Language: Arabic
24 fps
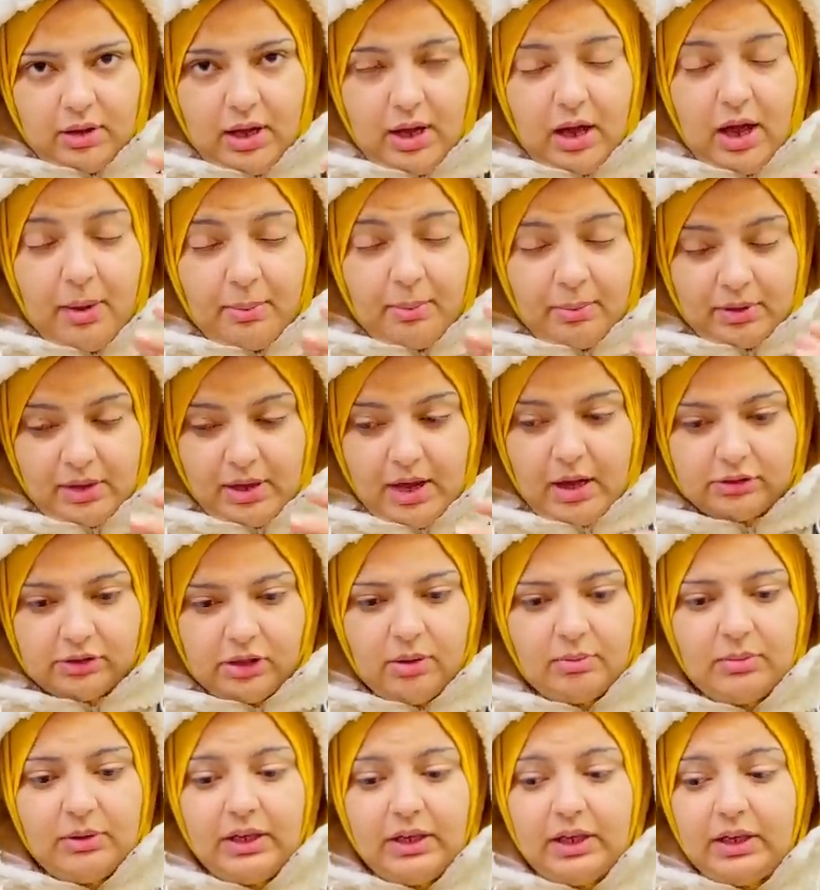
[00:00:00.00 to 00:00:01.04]
حمراء اكتر
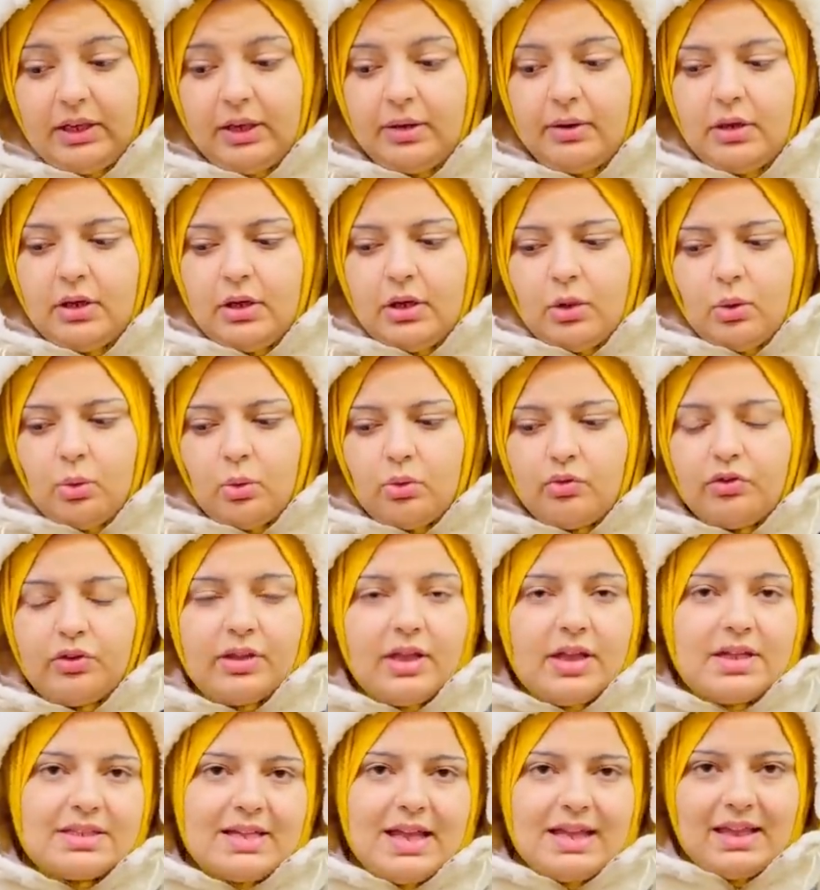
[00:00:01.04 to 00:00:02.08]
من كده وفي
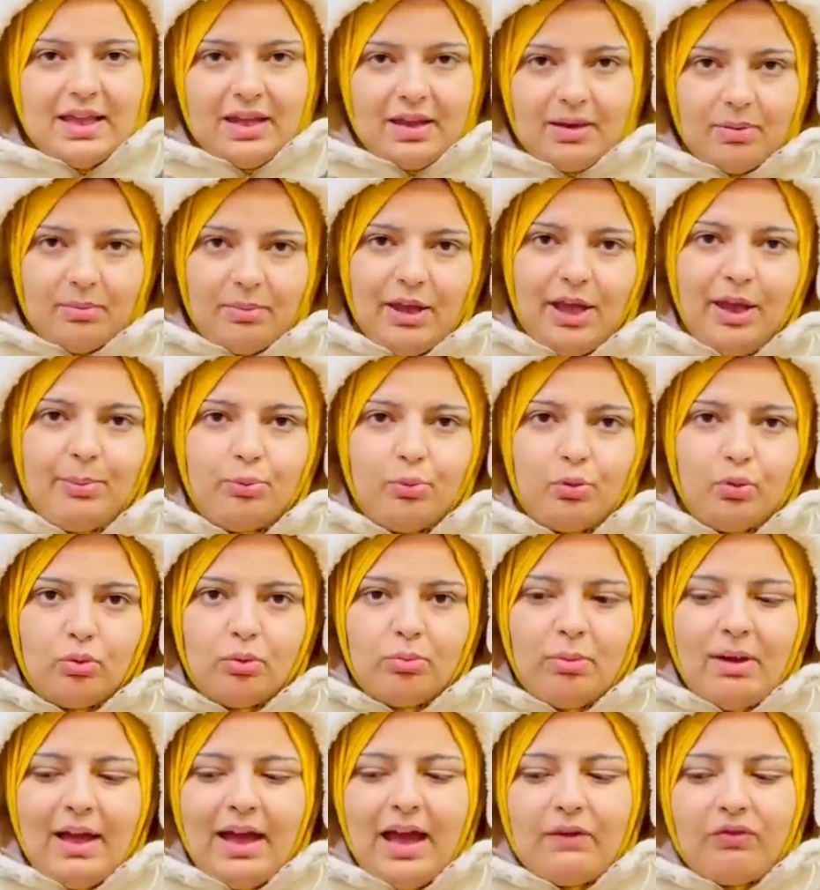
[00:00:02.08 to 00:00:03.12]
ناس انا بحبه
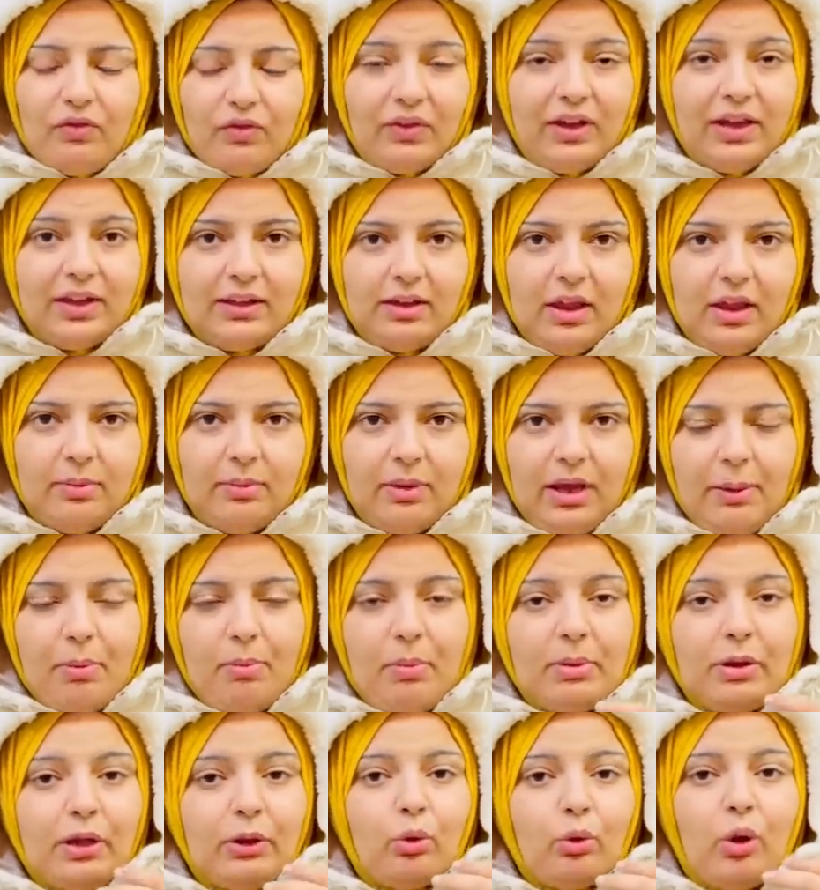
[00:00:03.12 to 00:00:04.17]
يبقى خفيف جدا بحب الميه
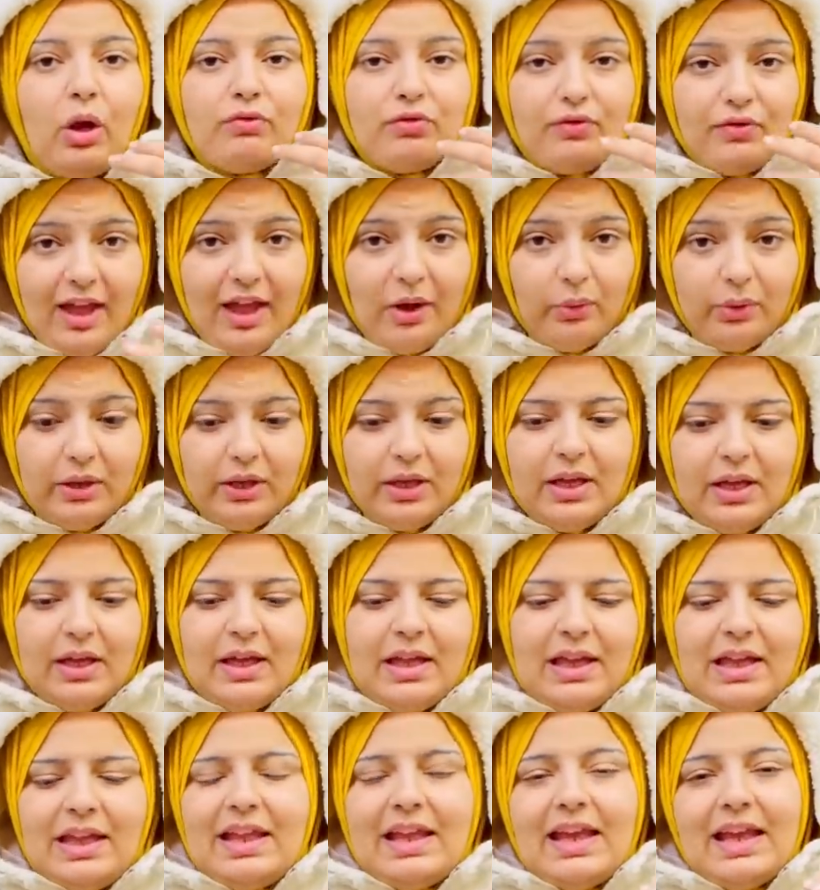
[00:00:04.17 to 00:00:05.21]
بتاعته خفيفه قوي
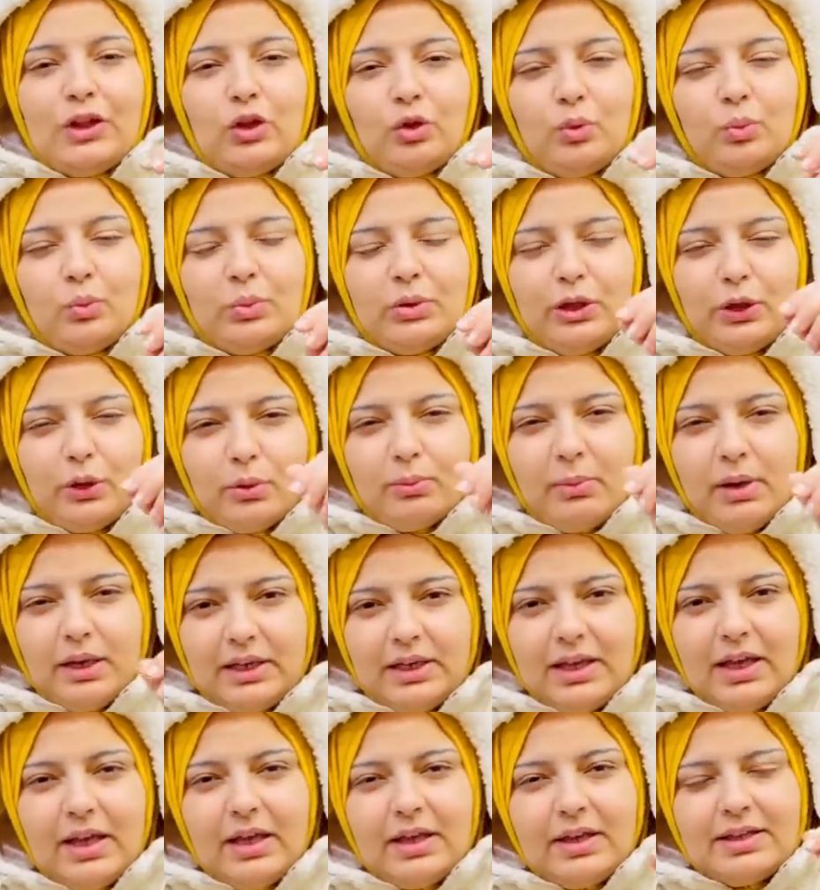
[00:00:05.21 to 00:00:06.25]
اللي هي دوب
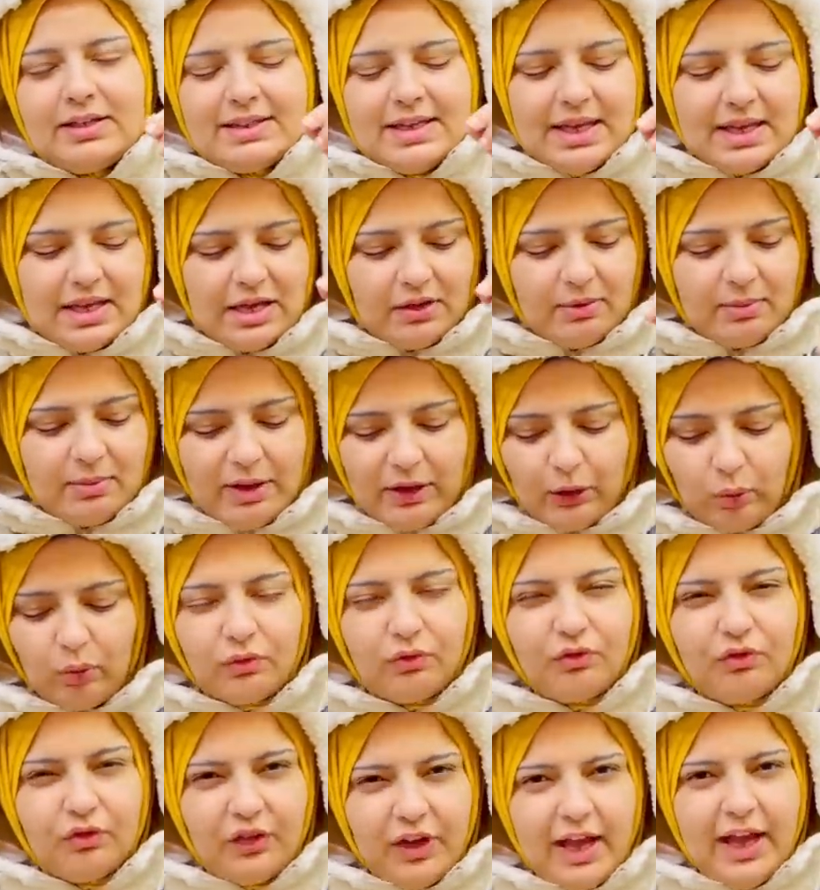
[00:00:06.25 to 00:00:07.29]
ميه زي ما يكون
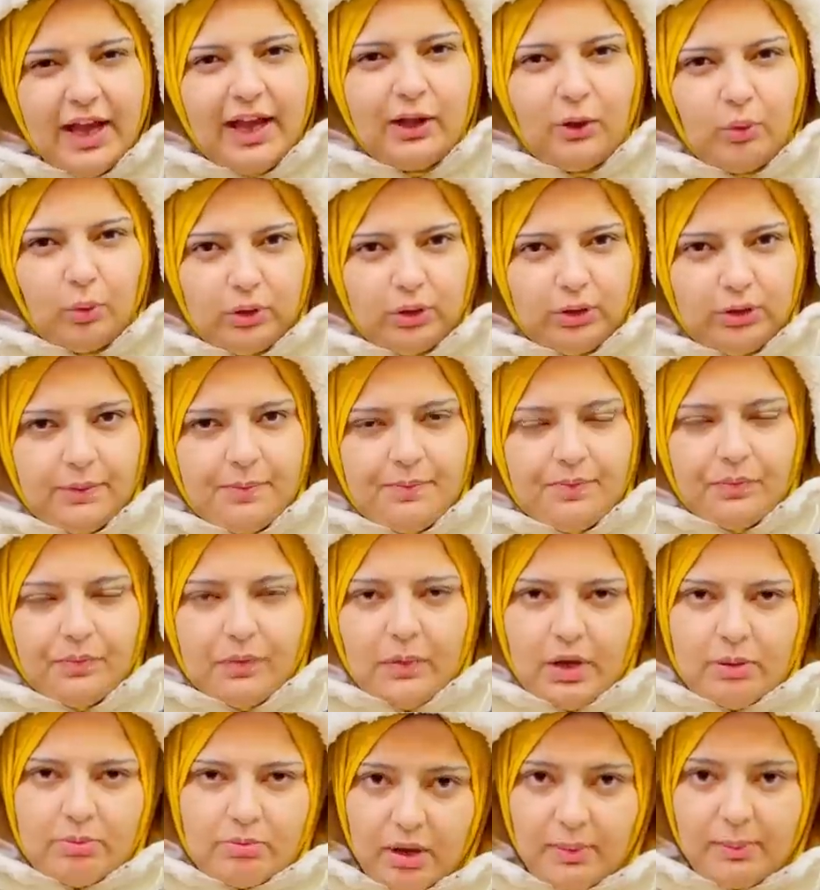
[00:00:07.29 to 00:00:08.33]
فيها لون
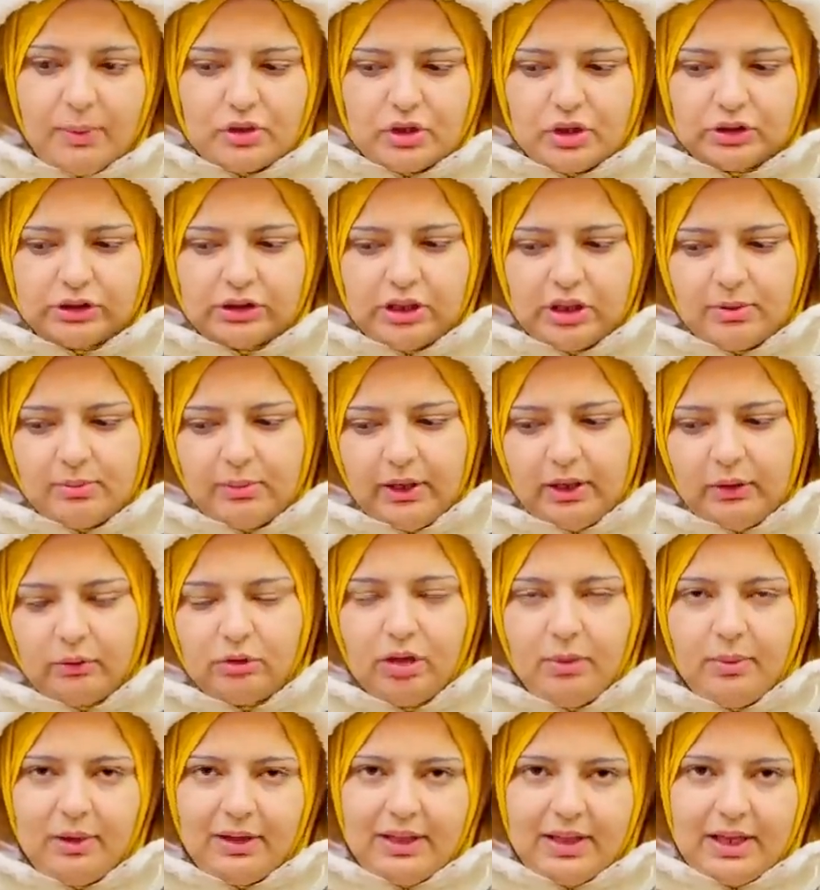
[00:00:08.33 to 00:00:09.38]
ما بحبهاش اكتر من كده
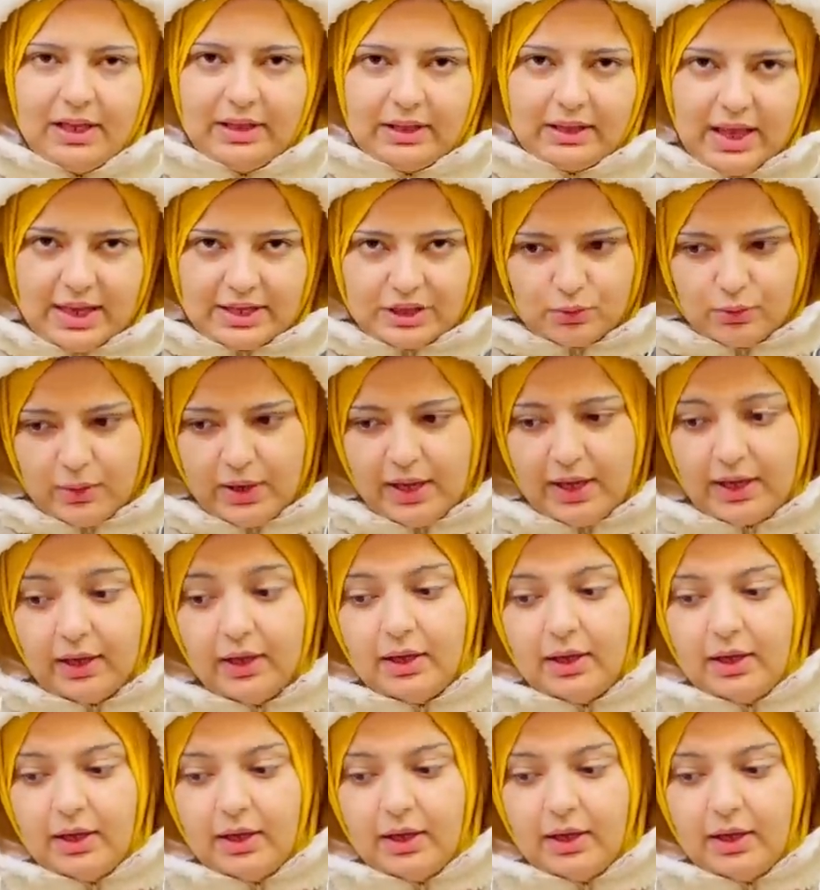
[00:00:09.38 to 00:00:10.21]
وطبعا اذواق